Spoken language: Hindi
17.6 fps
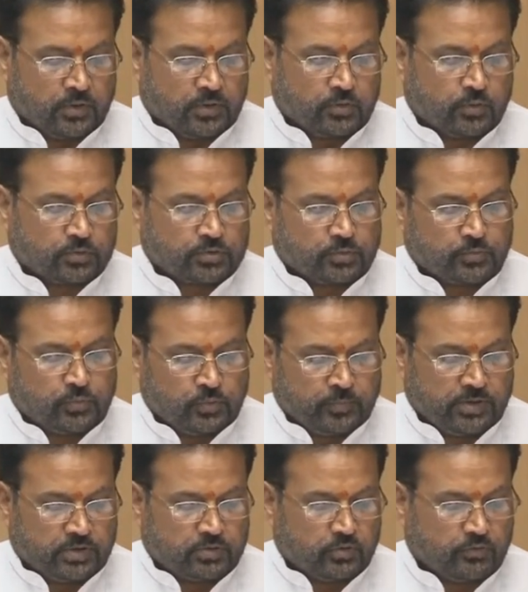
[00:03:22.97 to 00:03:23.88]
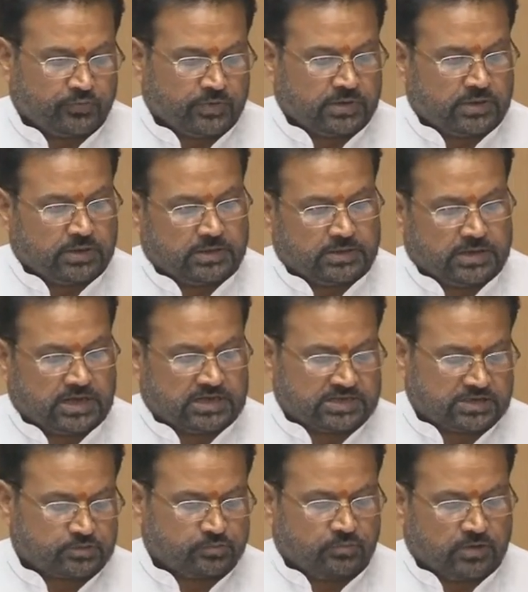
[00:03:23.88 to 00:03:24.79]
और उक्त भूमि को फिर
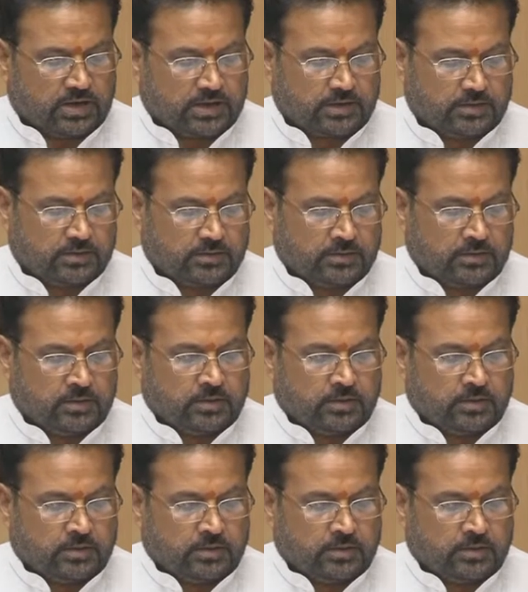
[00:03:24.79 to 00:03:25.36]
राजस्व विभाग